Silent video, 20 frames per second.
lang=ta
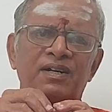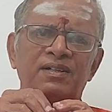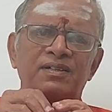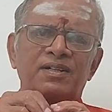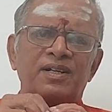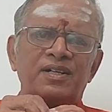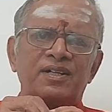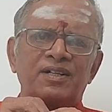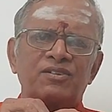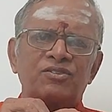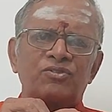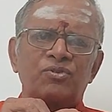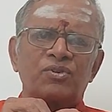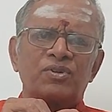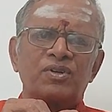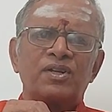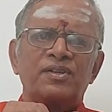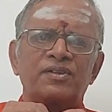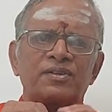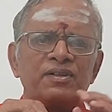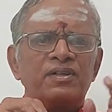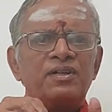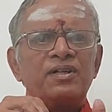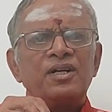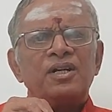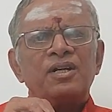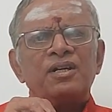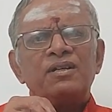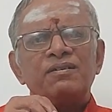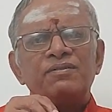ஆட்கள்லாம் சொன்னார்கள்
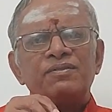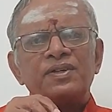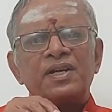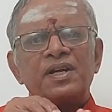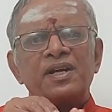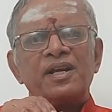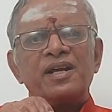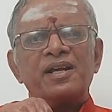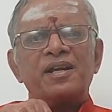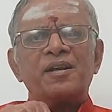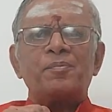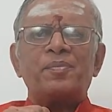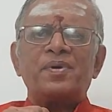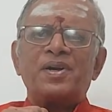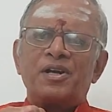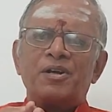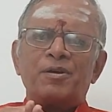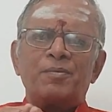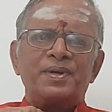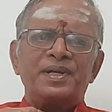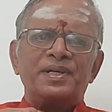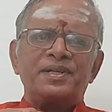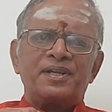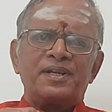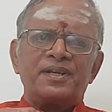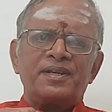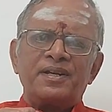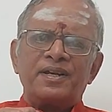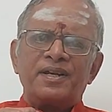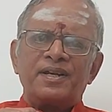இவர் நேராக இப்போ அங்கே
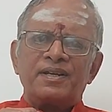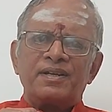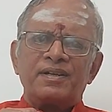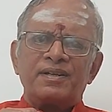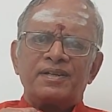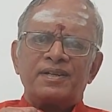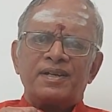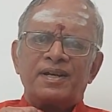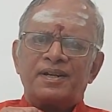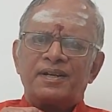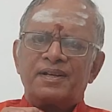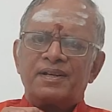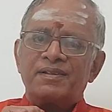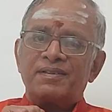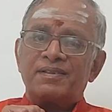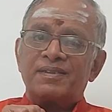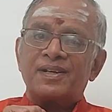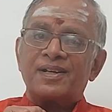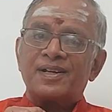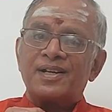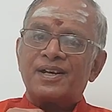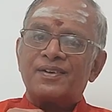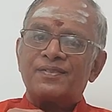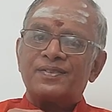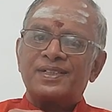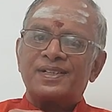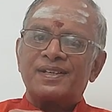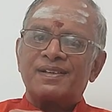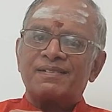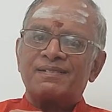போயிட்டார் யார்
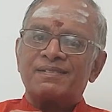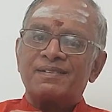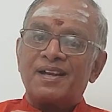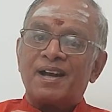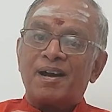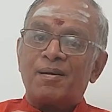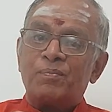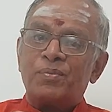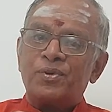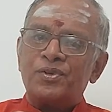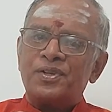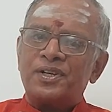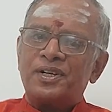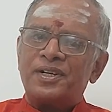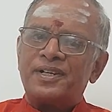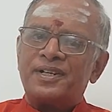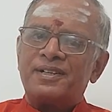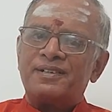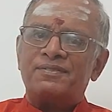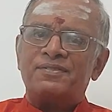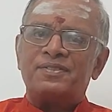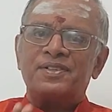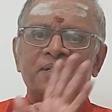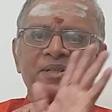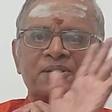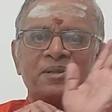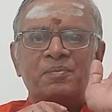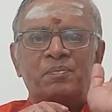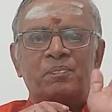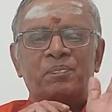திருநாவுக்கரசர் அபூதியடிகள்
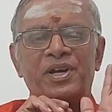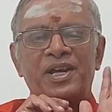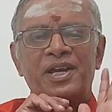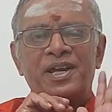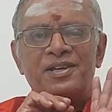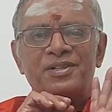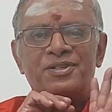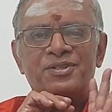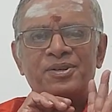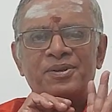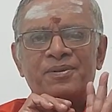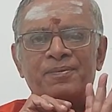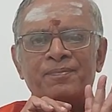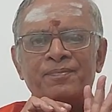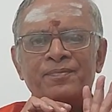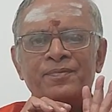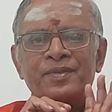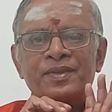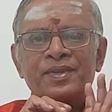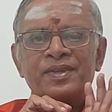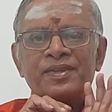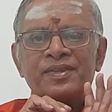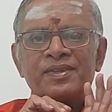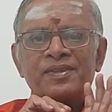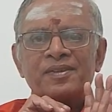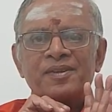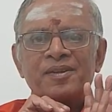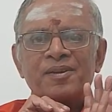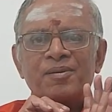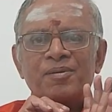வீட்டுக்கு போயாச்சு
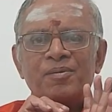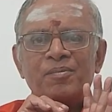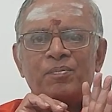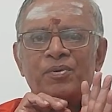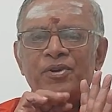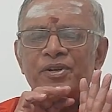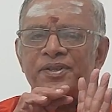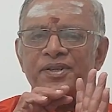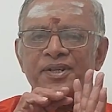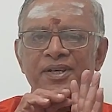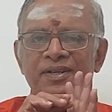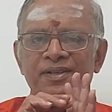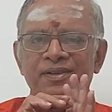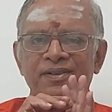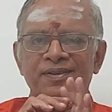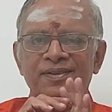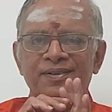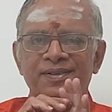போயிட்டார்